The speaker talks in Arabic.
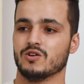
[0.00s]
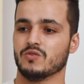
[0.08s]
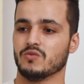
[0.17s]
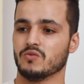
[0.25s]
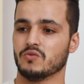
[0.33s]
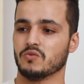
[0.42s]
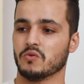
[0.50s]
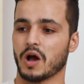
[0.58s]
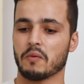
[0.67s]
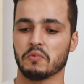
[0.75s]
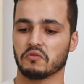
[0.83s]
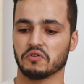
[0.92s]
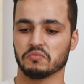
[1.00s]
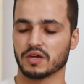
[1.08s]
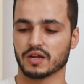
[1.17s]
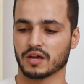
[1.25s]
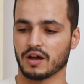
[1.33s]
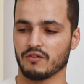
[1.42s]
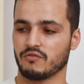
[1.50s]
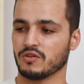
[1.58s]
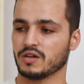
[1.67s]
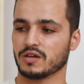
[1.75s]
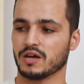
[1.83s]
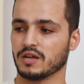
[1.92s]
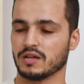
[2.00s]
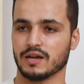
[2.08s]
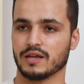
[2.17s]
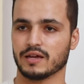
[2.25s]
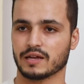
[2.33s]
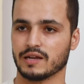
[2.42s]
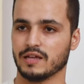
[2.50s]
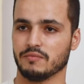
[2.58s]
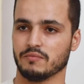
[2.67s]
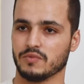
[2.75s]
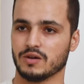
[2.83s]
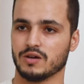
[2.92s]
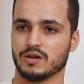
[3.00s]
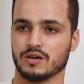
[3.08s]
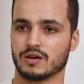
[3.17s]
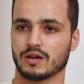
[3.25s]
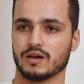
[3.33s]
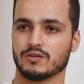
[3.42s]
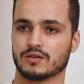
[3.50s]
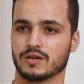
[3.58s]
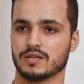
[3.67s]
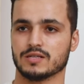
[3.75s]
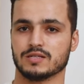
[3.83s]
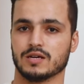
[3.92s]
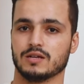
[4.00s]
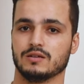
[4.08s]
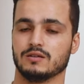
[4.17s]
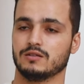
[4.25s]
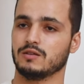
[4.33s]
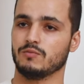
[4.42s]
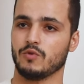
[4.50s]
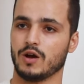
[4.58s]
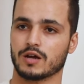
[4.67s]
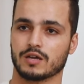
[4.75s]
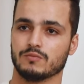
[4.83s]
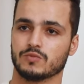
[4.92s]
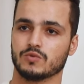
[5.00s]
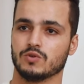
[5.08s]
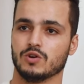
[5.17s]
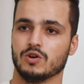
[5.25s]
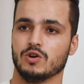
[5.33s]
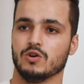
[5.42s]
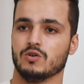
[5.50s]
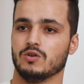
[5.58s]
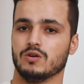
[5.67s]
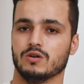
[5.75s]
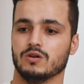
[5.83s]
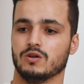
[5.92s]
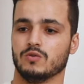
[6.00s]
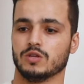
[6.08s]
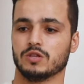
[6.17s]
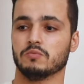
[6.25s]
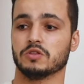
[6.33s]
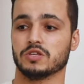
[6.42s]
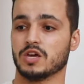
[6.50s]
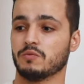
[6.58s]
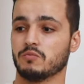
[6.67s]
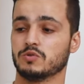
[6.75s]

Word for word: وعبر فيه بطريقه عفويه يعني على كلام قال الرئيس يعني يتم محاكمته ويتم اتهامه